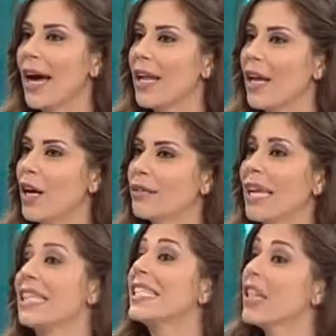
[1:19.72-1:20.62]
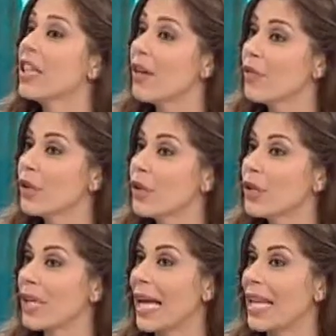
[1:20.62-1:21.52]
على تحسين
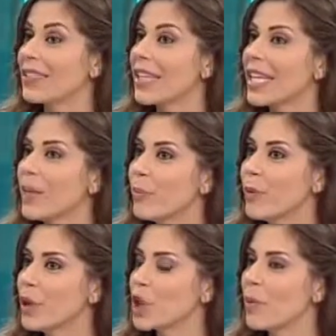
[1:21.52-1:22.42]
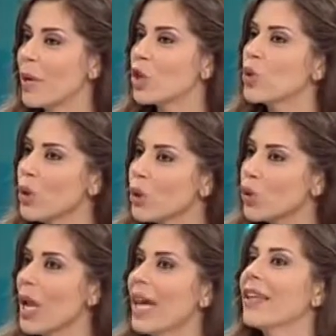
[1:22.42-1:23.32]
اللفظ على تركيب جمل شو
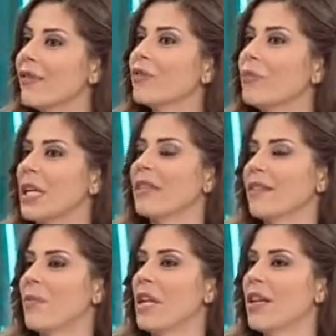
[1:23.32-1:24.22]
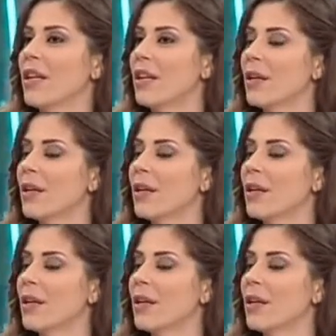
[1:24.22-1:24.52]
شو الهدف من هالتمارين